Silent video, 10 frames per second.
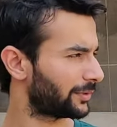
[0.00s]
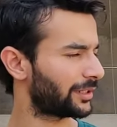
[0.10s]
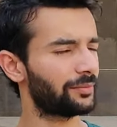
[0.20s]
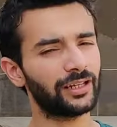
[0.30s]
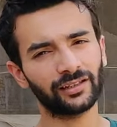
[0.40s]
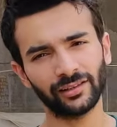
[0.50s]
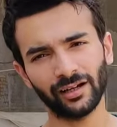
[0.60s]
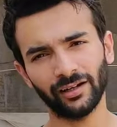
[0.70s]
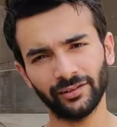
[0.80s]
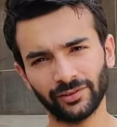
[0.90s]
कि भाई कितना
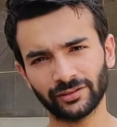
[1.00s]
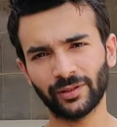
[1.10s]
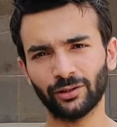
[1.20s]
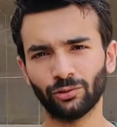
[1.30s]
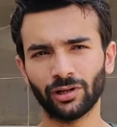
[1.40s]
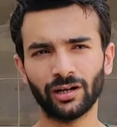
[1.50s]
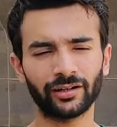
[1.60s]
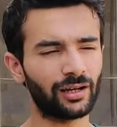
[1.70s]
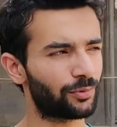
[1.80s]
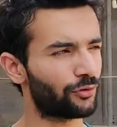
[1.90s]
इन्वेस्टमेंट होगा
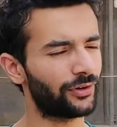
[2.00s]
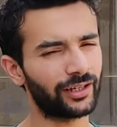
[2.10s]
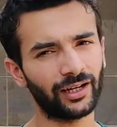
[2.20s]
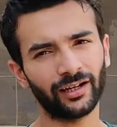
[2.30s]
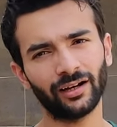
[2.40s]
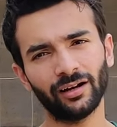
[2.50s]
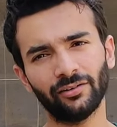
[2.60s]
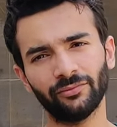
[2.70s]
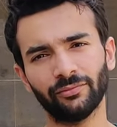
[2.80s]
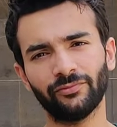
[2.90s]
क्या प्रॉफिट आएगा
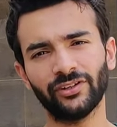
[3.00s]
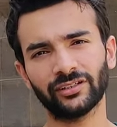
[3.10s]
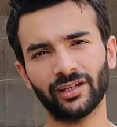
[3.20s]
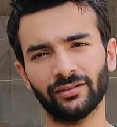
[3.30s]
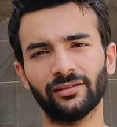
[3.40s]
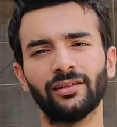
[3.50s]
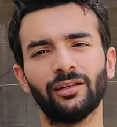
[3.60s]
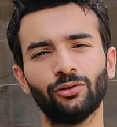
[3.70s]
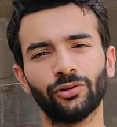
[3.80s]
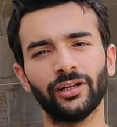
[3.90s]
फिश कैसे
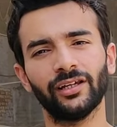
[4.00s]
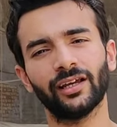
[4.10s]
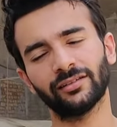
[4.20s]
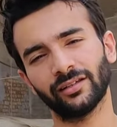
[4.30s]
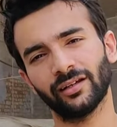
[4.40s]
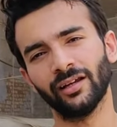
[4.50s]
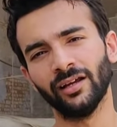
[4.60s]
सेल होगी कैसे